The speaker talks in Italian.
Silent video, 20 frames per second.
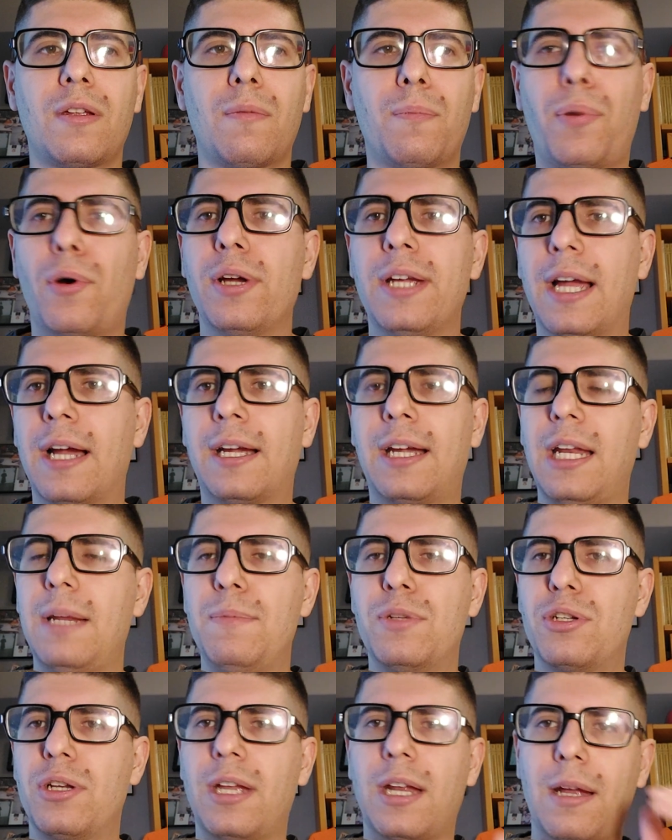Poi anche lì
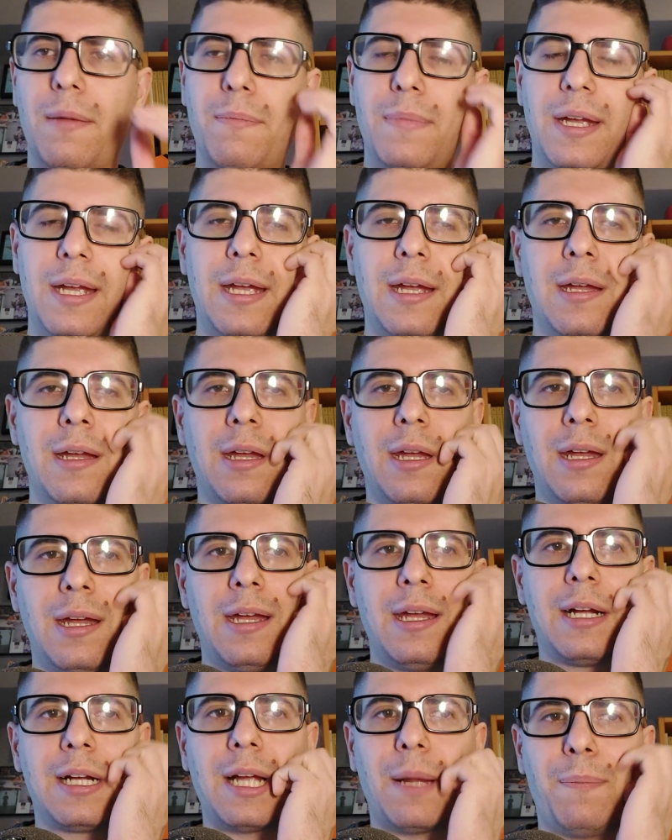bisognerebbe
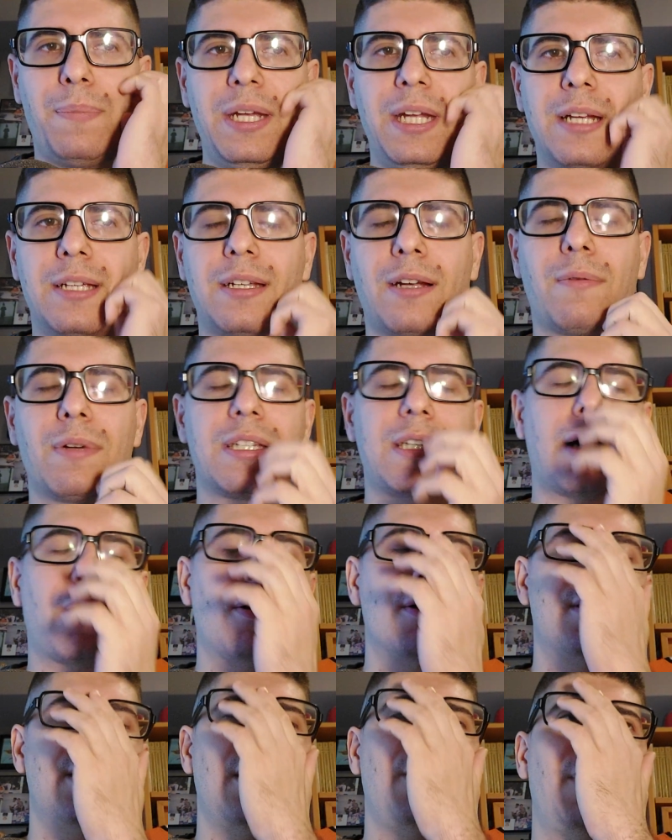capire se questa
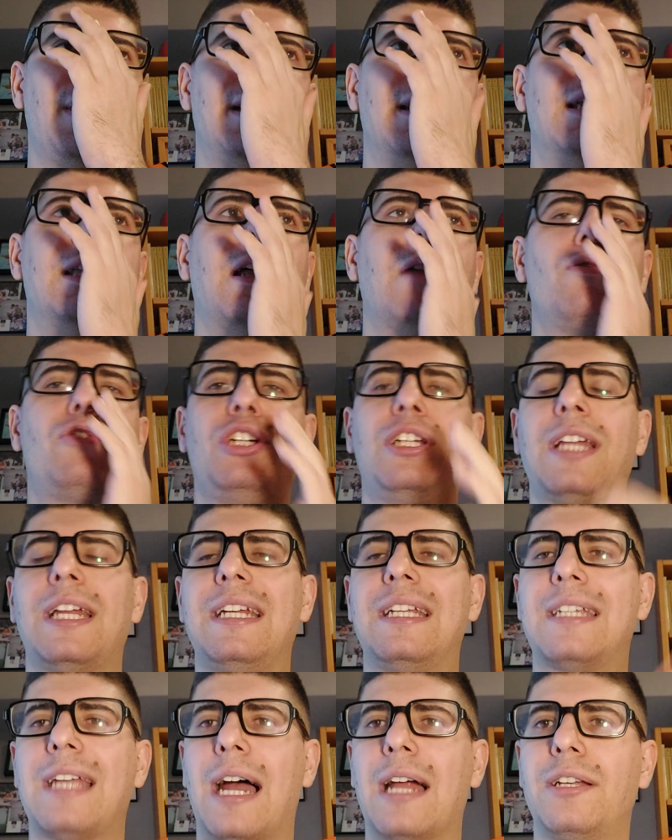cosa dipende dall'uscita
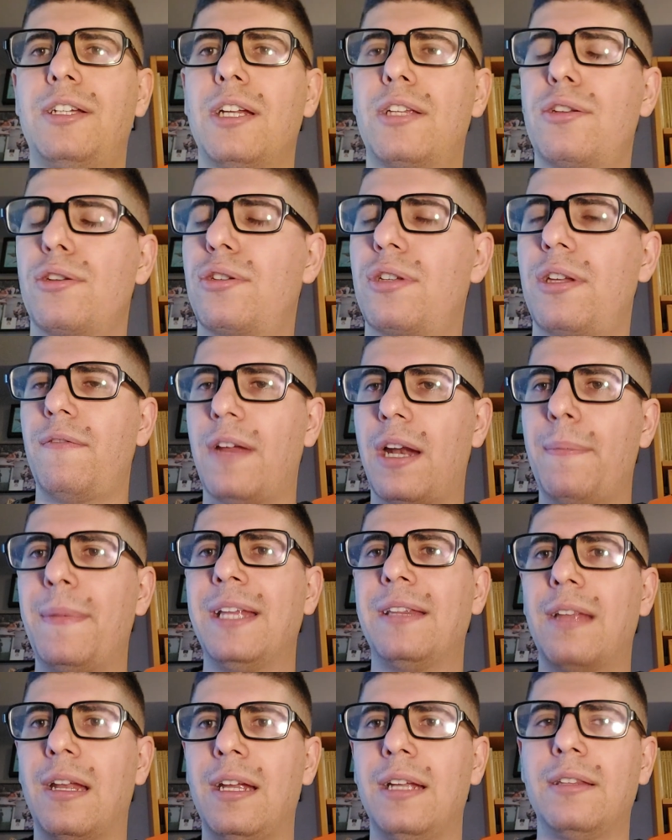di Sanchez o
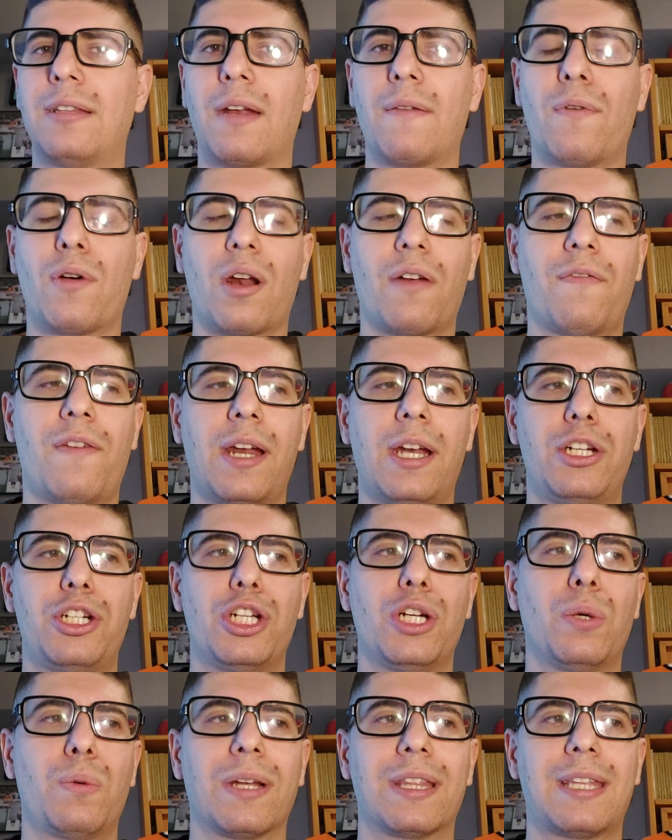veramente l'Inter vorrà fare
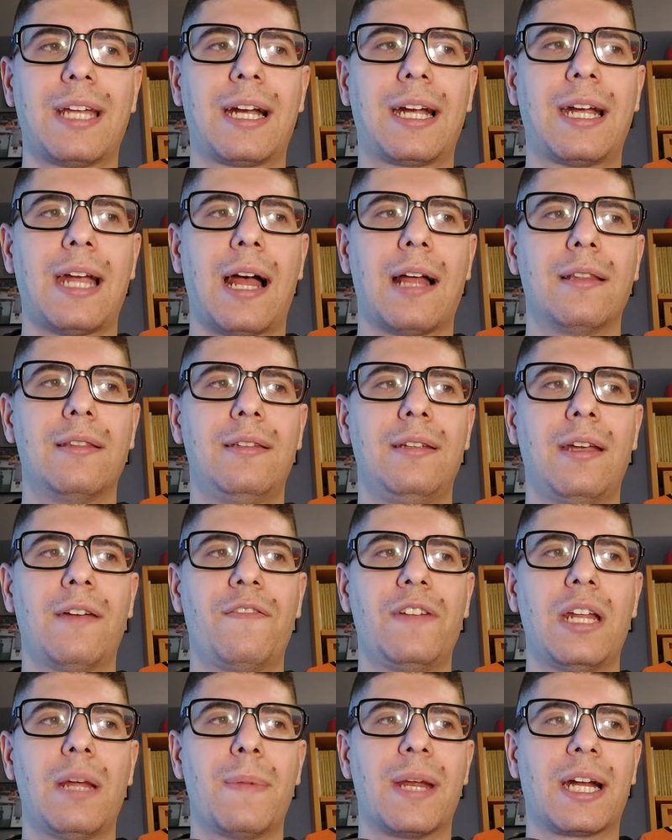5 attaccanti a
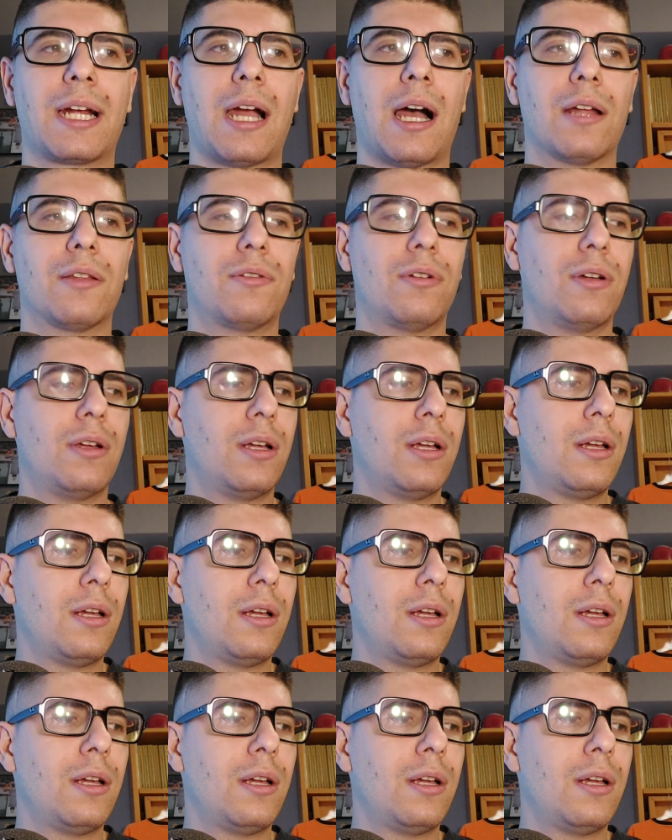fine mercato.